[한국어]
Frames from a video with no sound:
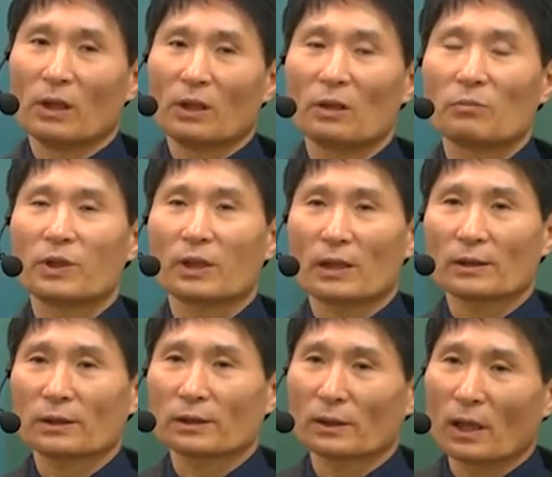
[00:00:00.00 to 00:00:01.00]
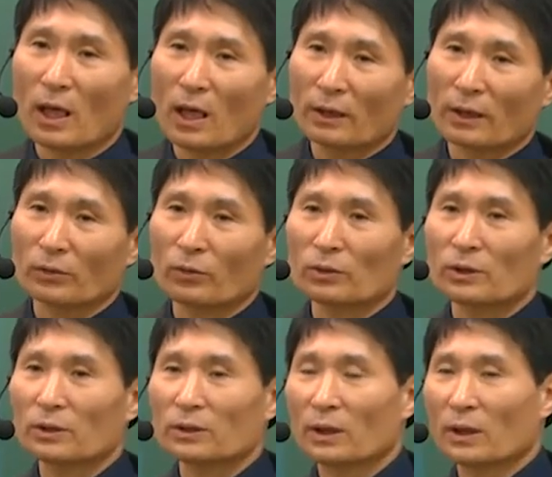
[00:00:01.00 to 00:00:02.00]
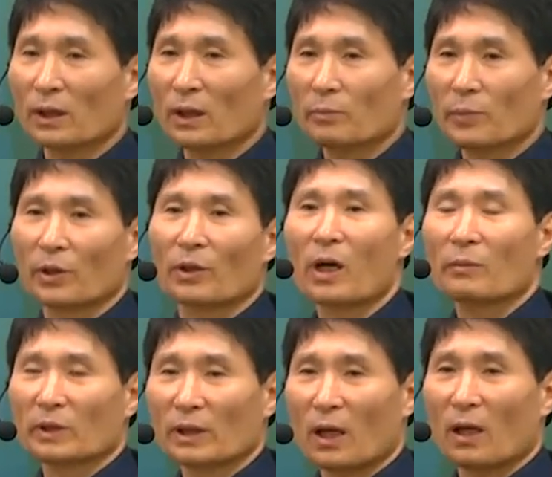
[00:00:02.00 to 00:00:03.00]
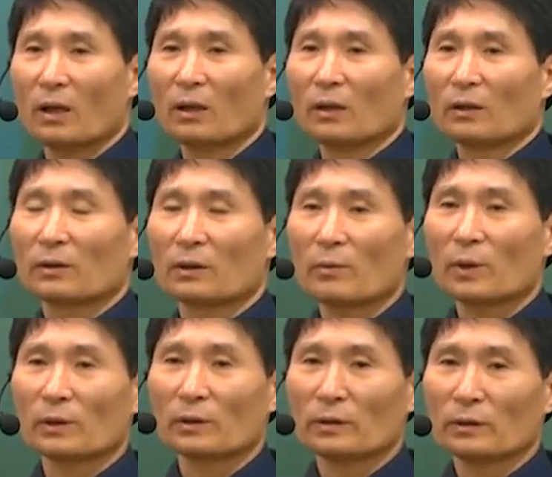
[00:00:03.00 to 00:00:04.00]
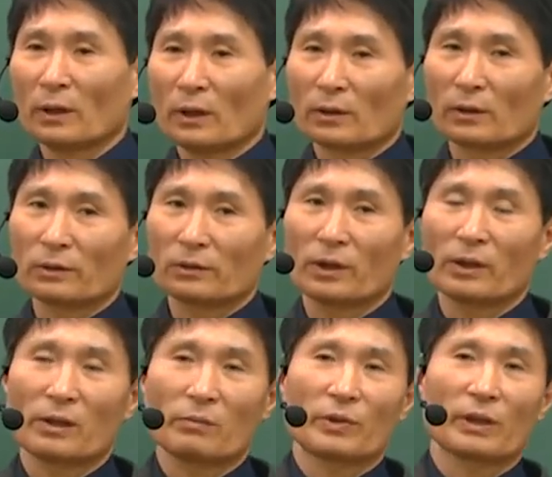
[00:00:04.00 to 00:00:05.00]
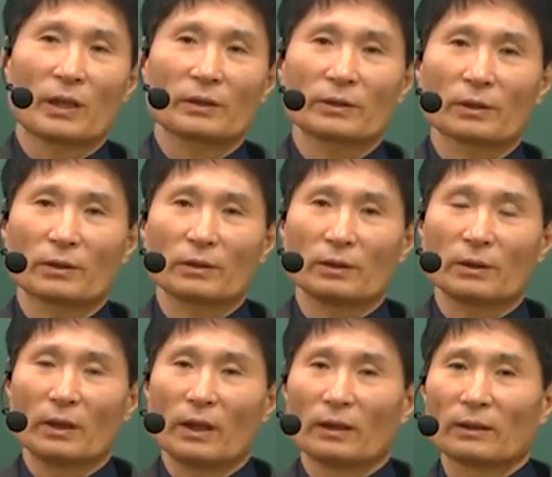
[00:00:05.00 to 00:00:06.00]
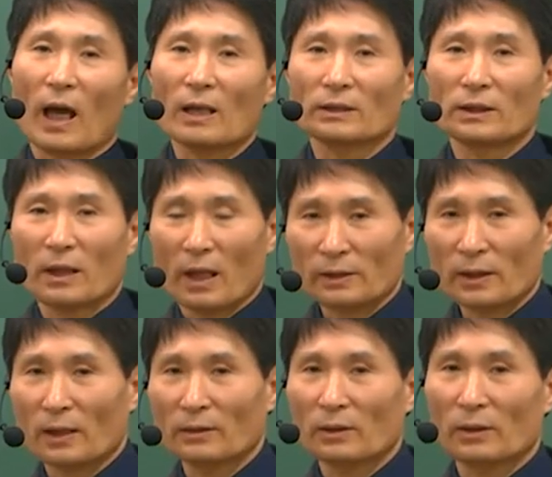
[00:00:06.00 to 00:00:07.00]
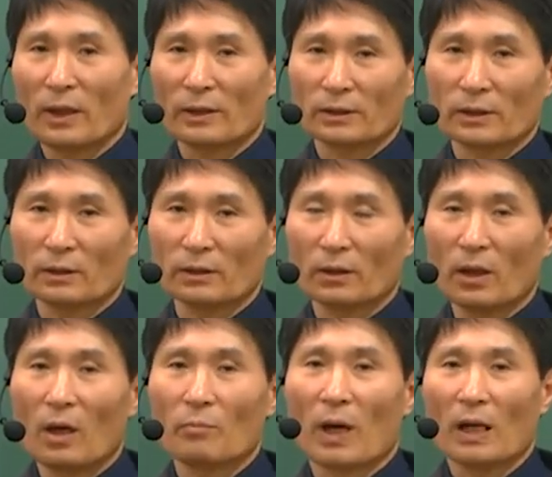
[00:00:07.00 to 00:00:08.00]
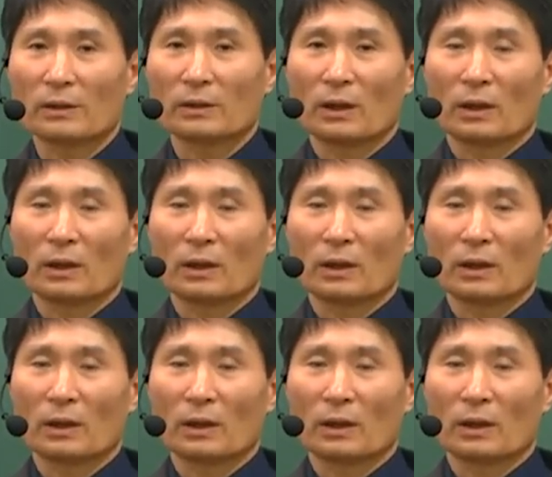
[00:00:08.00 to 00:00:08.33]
임피단스가 개통 전체에 변화합니다. 그러면 그때 임피단스를 다시 계산을 해서 발,